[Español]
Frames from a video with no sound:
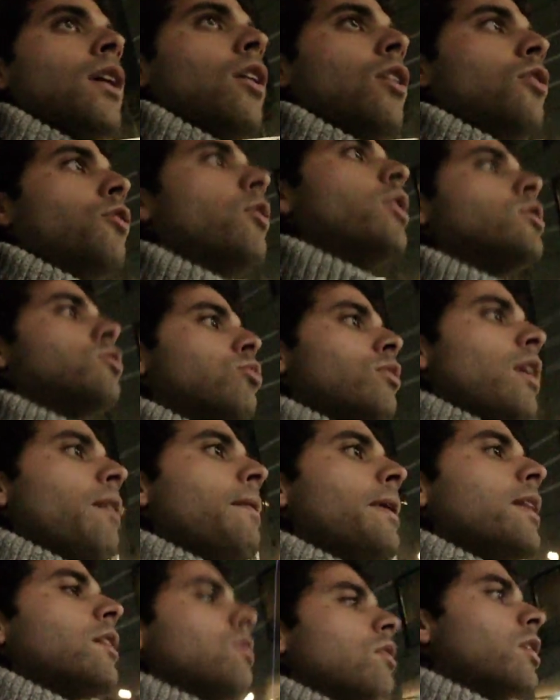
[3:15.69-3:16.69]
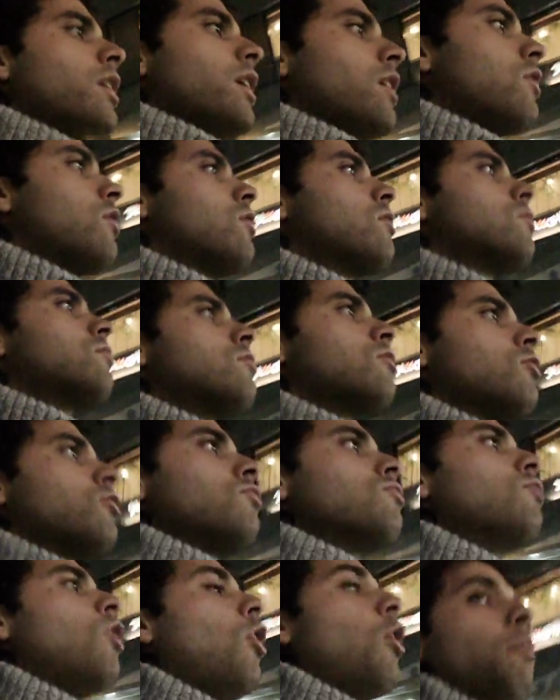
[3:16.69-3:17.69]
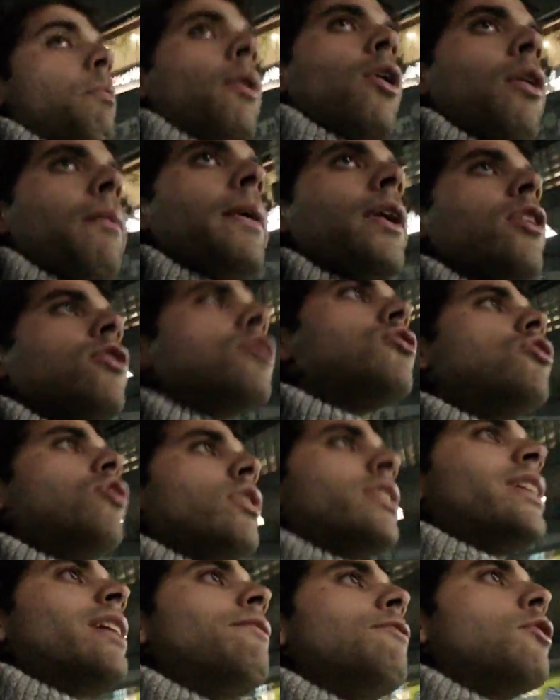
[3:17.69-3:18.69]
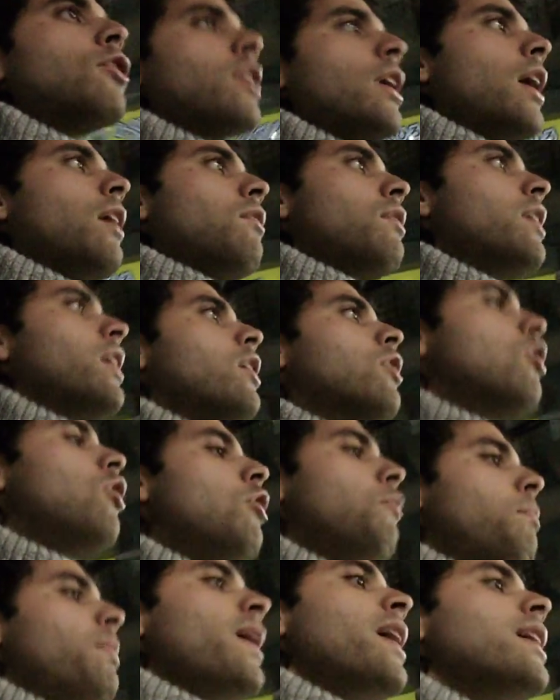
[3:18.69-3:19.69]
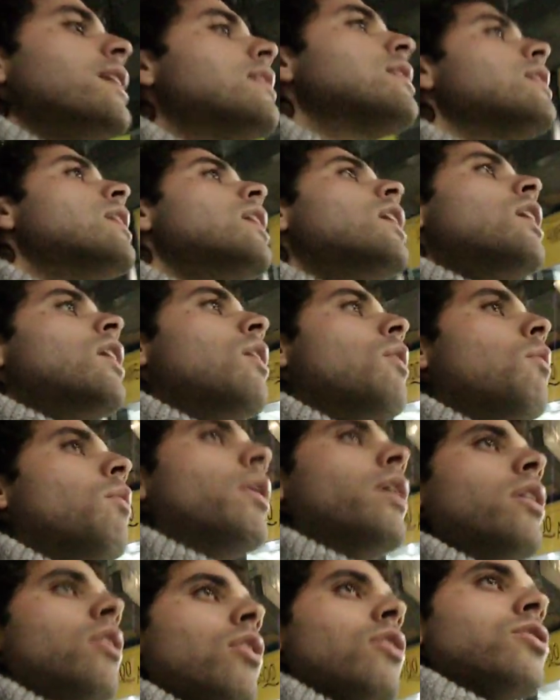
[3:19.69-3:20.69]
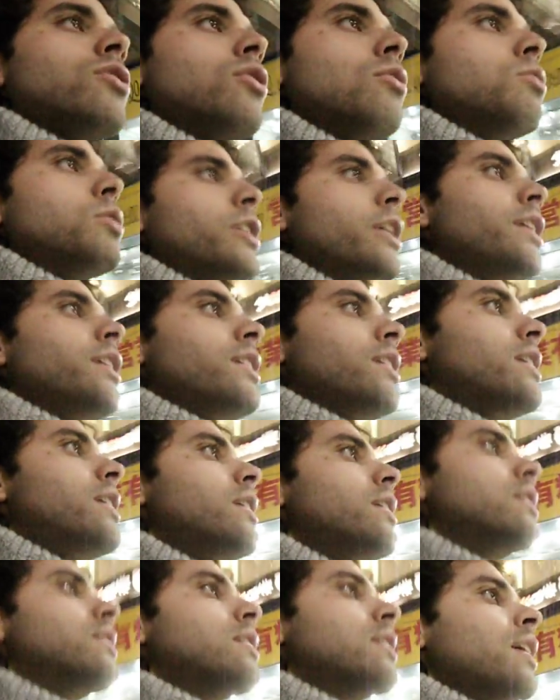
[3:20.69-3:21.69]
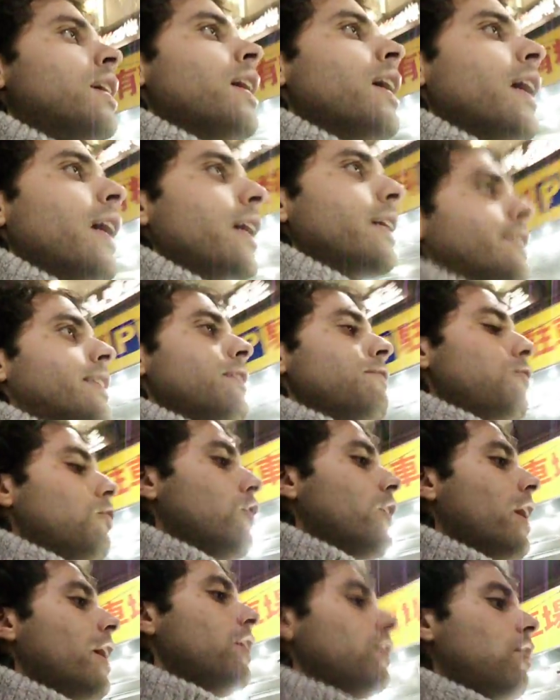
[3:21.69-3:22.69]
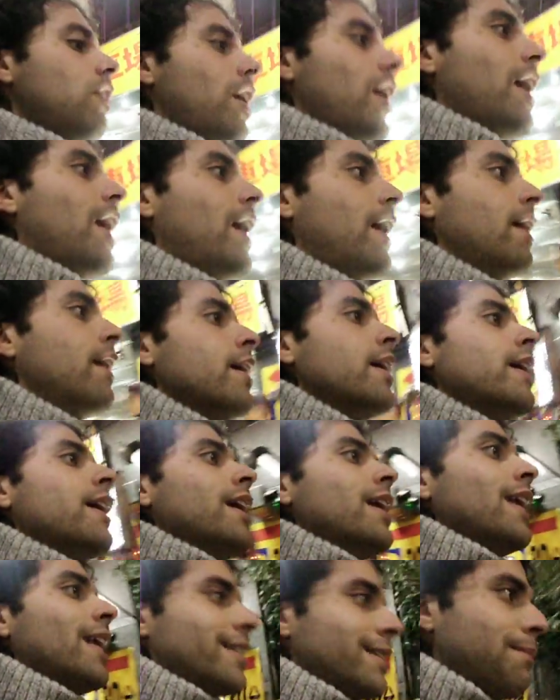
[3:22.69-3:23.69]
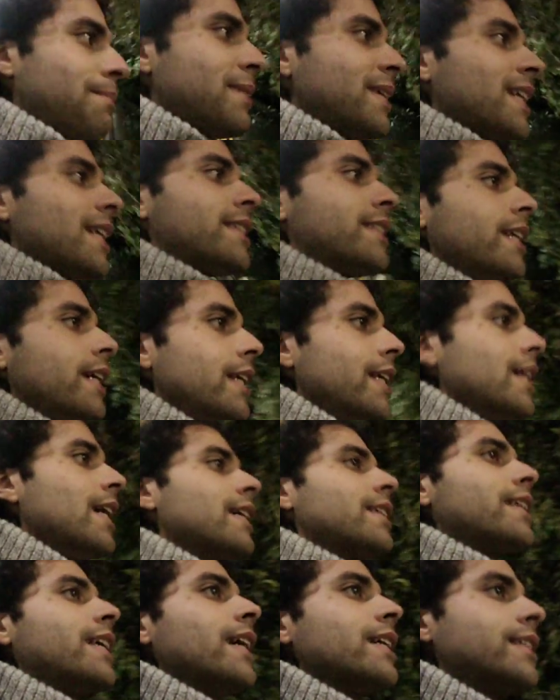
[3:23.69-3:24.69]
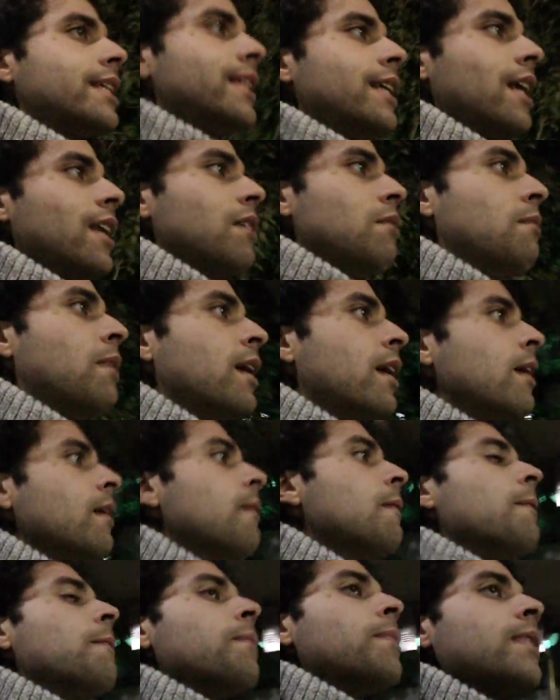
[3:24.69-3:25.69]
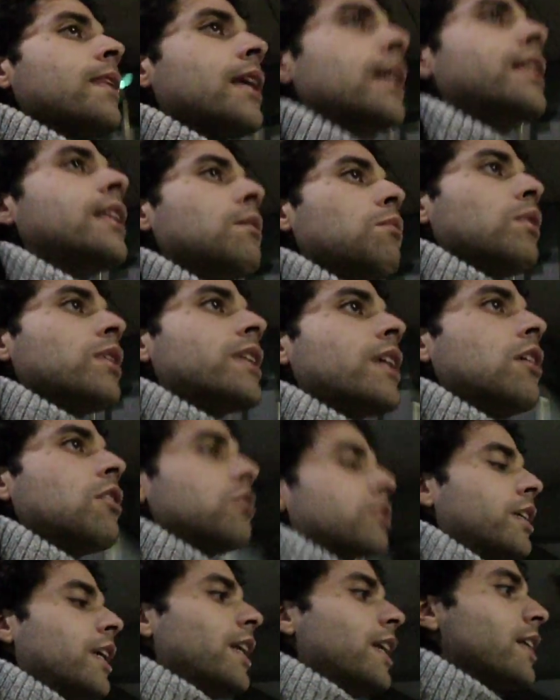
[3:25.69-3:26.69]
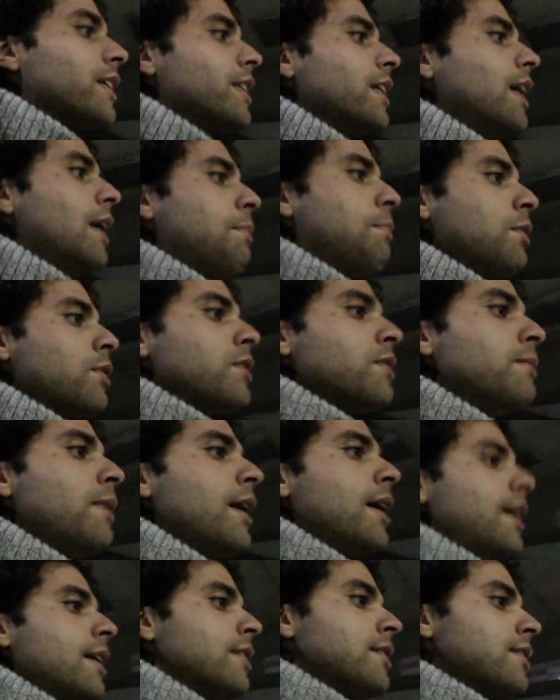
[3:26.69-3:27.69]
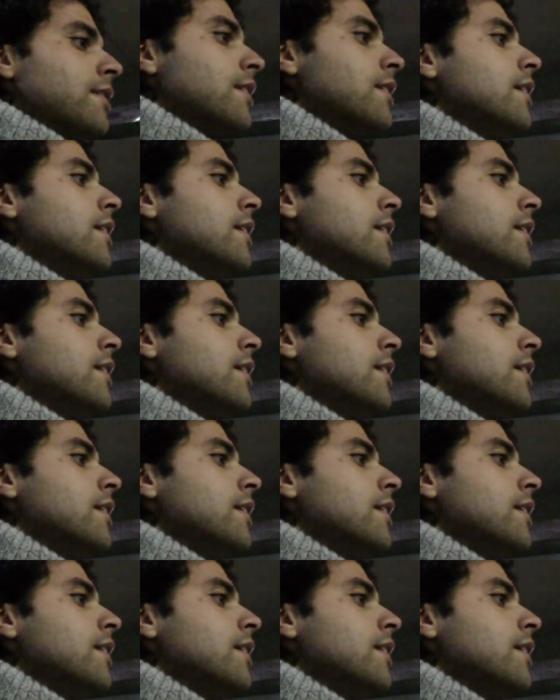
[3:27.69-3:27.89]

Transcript: No es un evento de, o por lo menos no está enfocado en el cosplay o en los doujinjis está enfocado a las empresas serias que hacen anime, que te muestran los trailers de las próximas